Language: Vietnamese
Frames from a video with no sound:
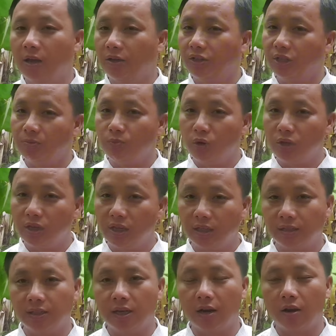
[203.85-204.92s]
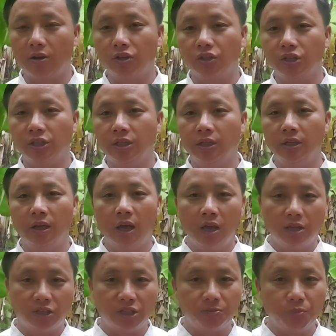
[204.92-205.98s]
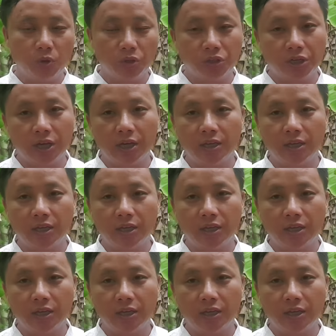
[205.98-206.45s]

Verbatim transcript: chỉ mua nhiệt xe lò xí chỉ mua chế